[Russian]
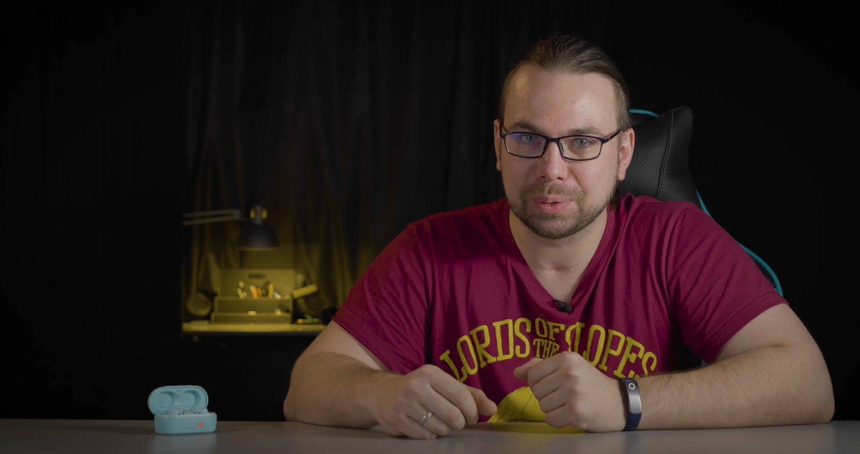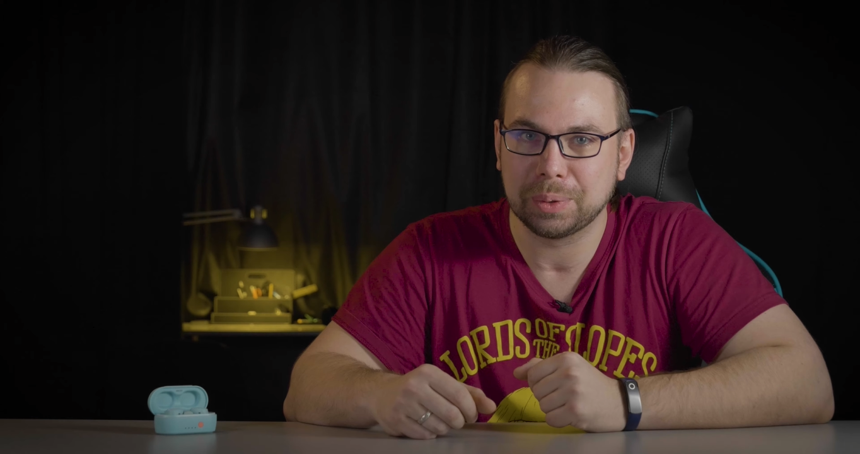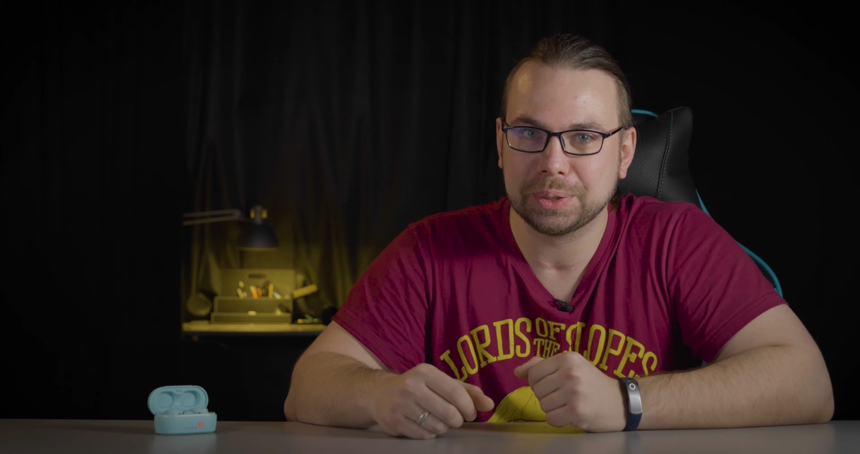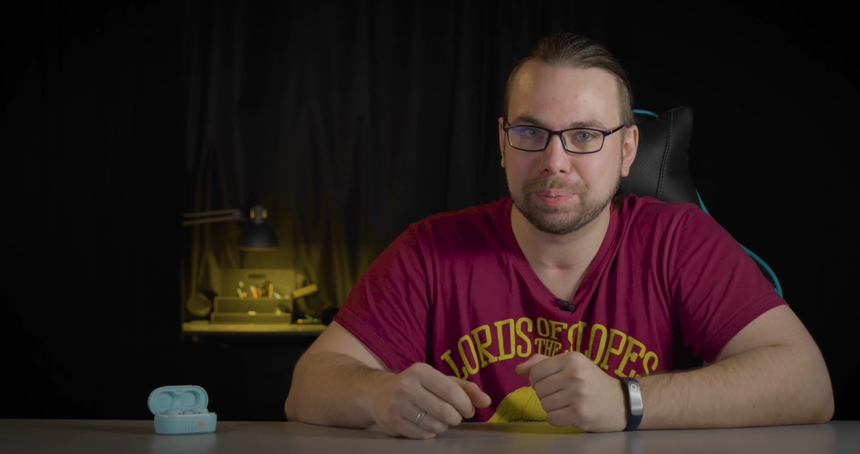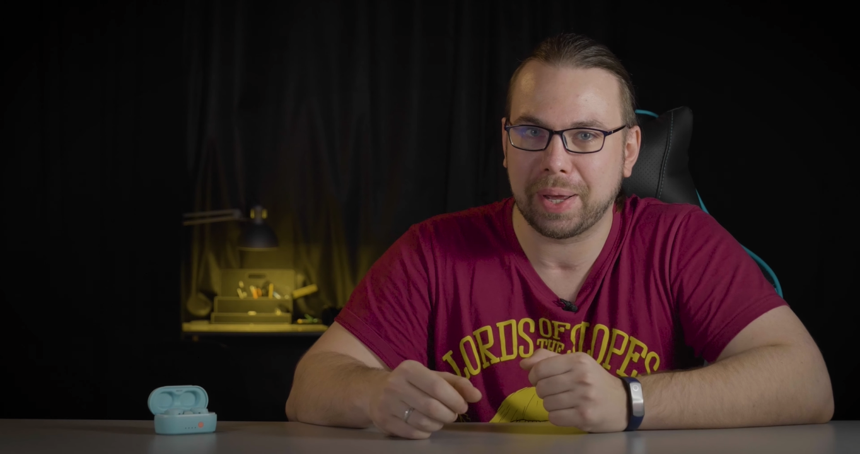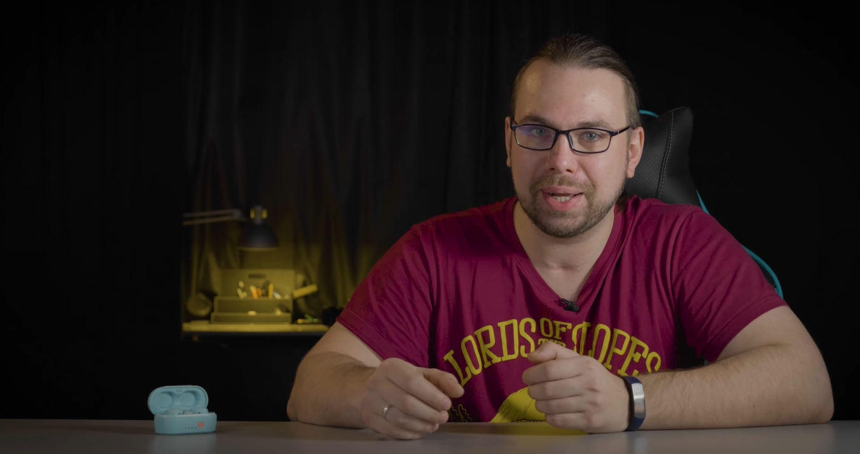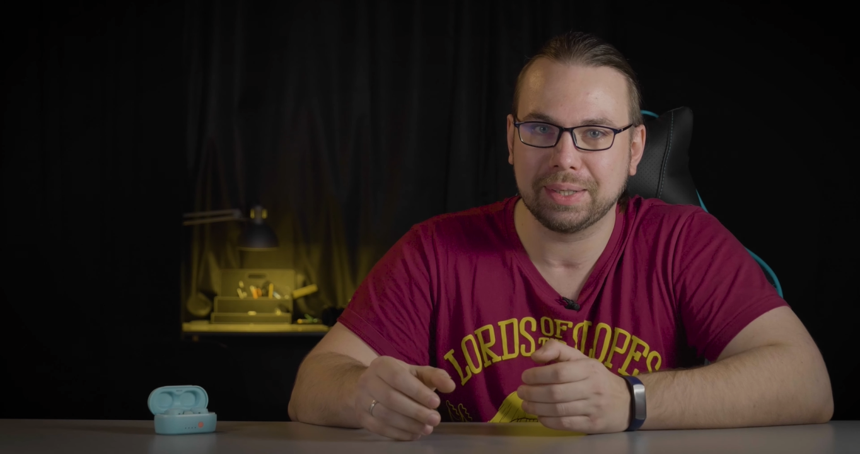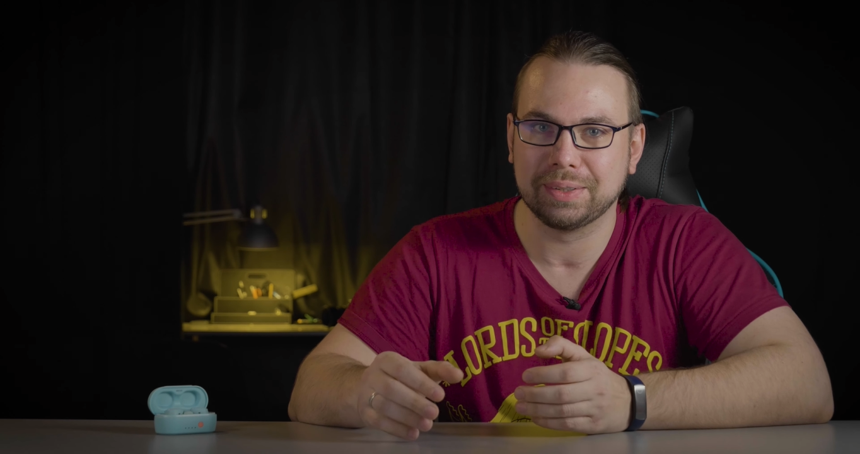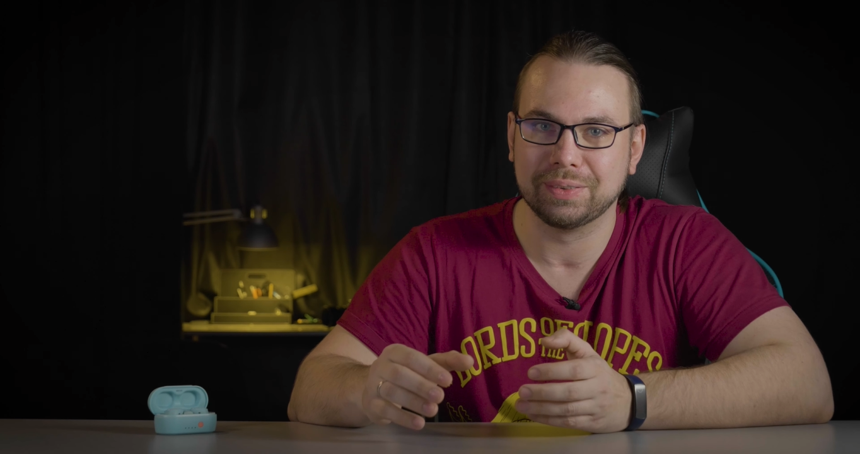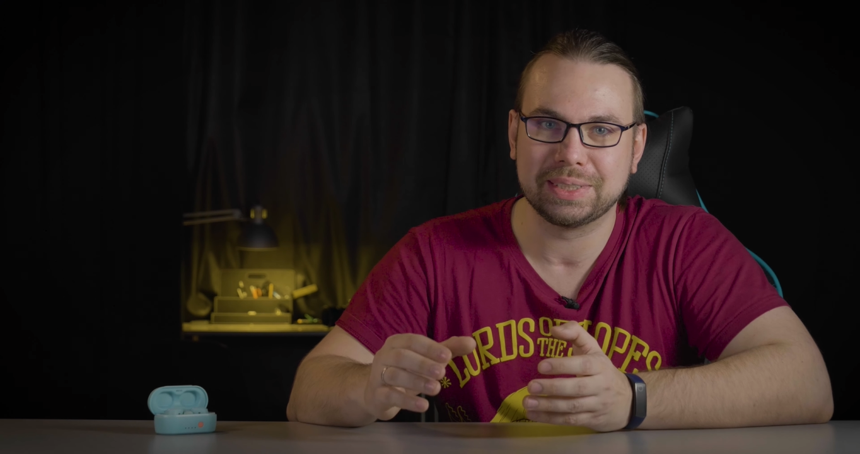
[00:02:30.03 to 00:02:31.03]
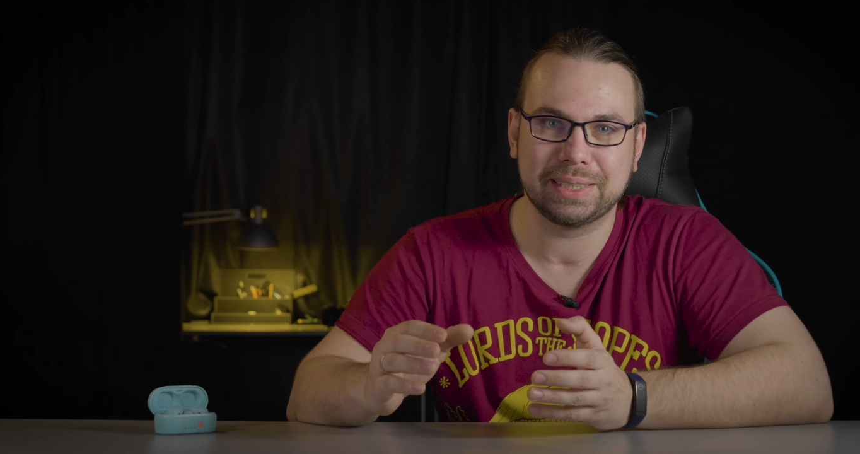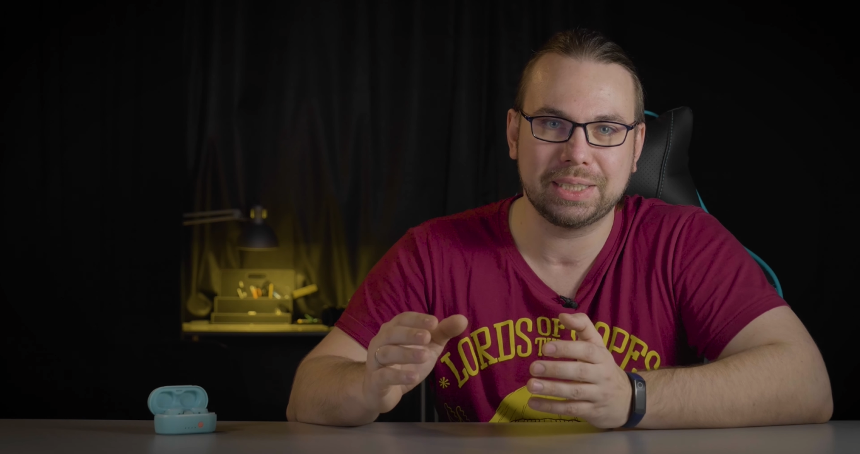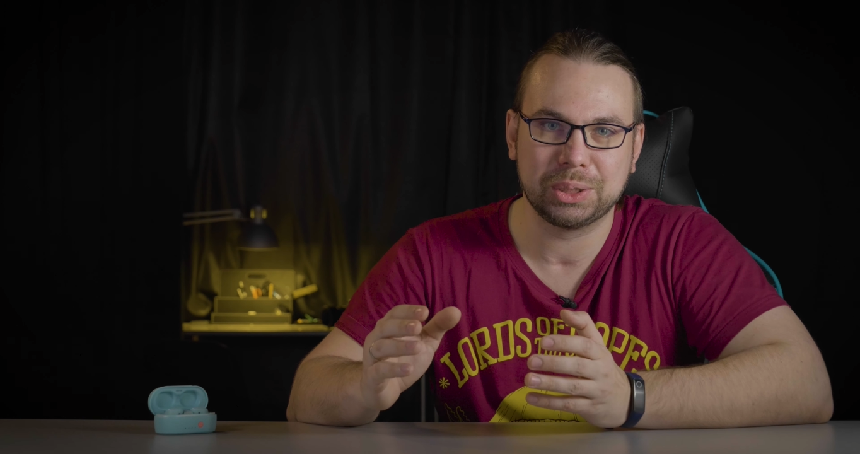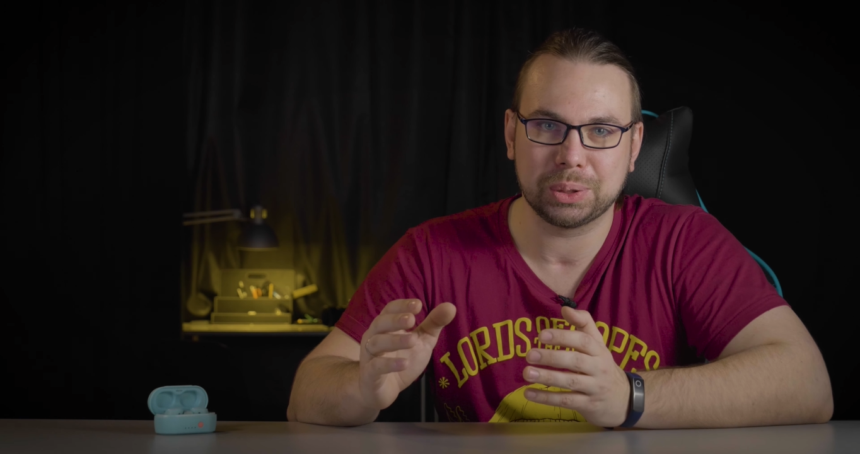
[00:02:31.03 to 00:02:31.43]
то есть порядка 20